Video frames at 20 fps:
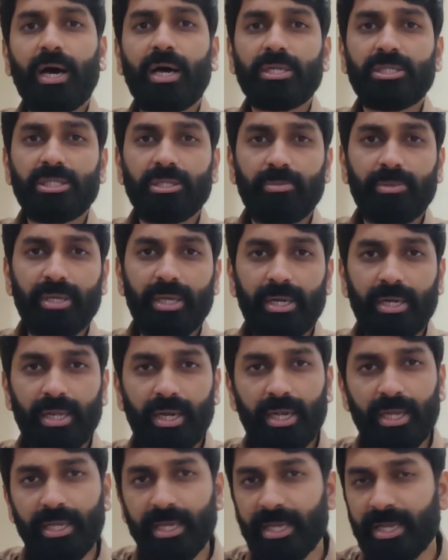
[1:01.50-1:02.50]
ఆర్సీబీ అండ్
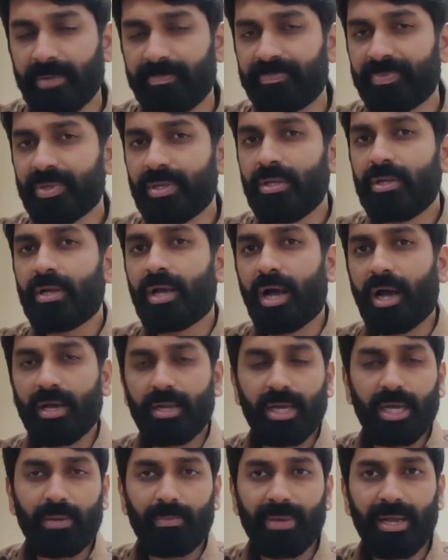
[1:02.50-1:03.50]
అలాగే
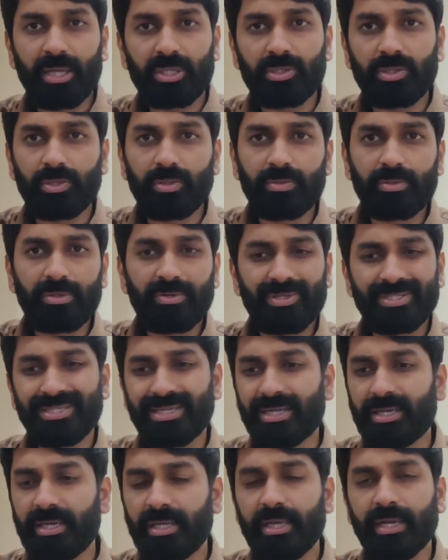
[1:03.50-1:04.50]
ఆర్ఆర్ మ్యాచ్లో ఇట్
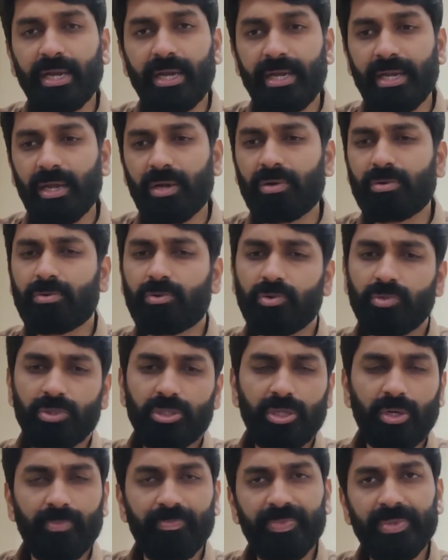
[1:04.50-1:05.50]
ఇస్ అ క్లియర్ ఐడియా
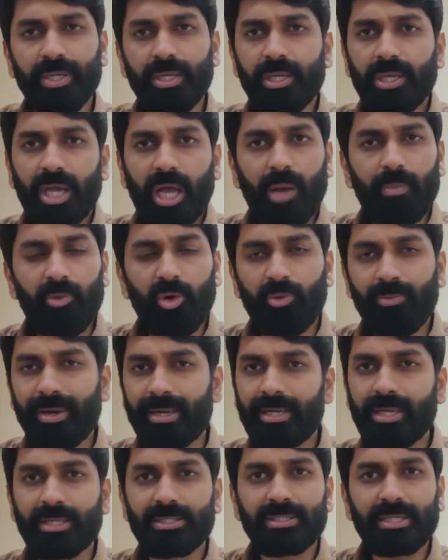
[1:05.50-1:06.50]
కొంచెం ఆ
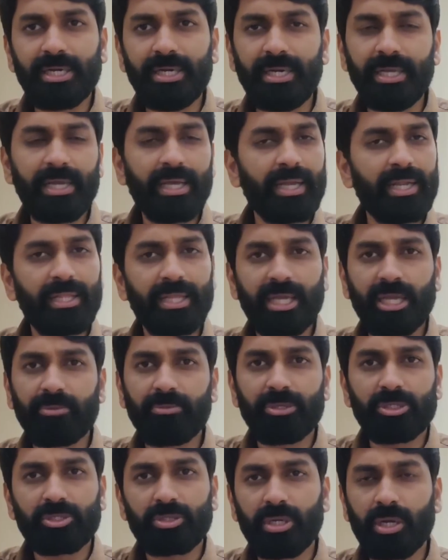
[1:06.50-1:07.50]
మూమెంట్ ఆ స్కిడ్డింగ్ అనేది
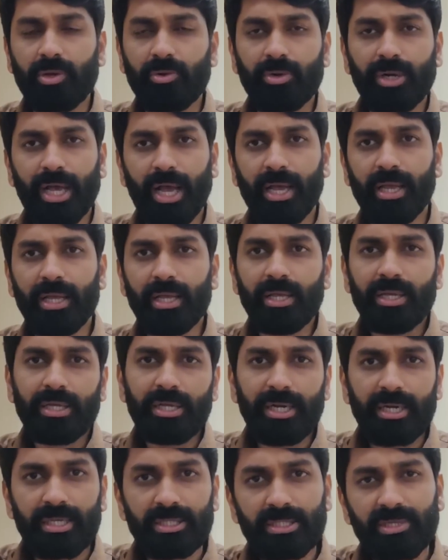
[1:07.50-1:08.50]
కనిపిస్తున్నా కూడా
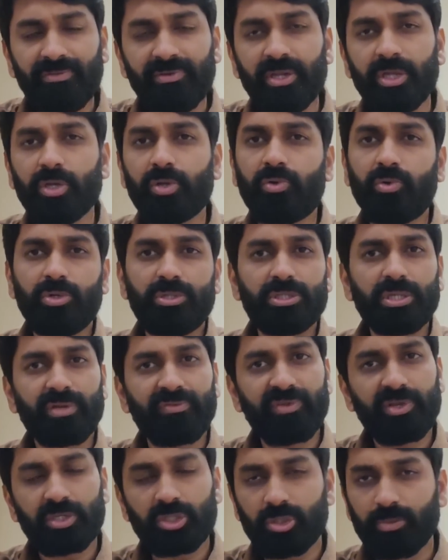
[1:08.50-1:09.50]
ఇట్ ఈస్ అ వెరీ గుడ్
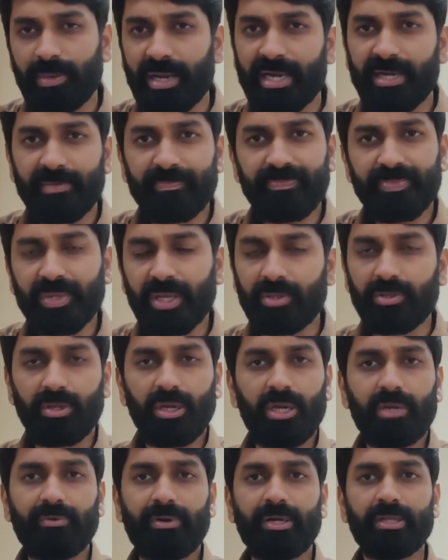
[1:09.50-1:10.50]
సర్ఫేస్ టు బ్యాట్
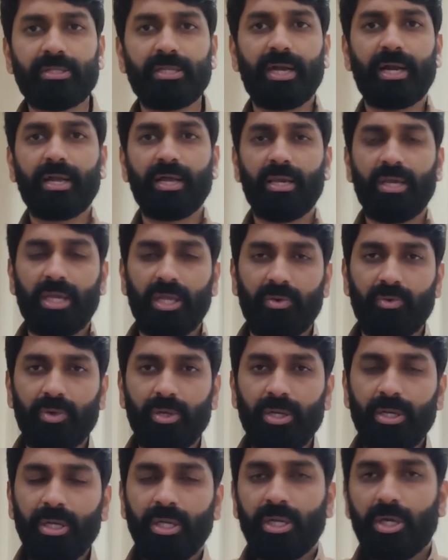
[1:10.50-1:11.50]
అందులో ఎటువంటి తేడాలు లేవు
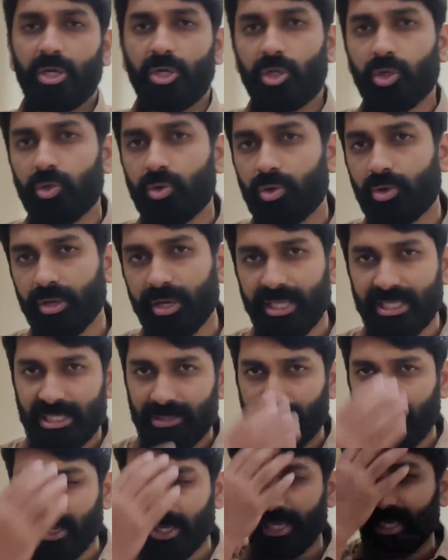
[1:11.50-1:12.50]
డ్యూ
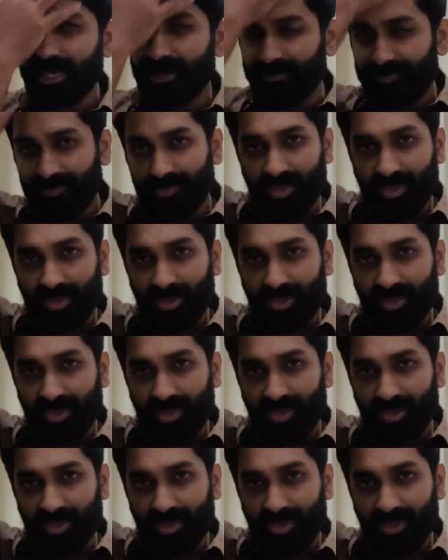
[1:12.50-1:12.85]
గురించి మనకి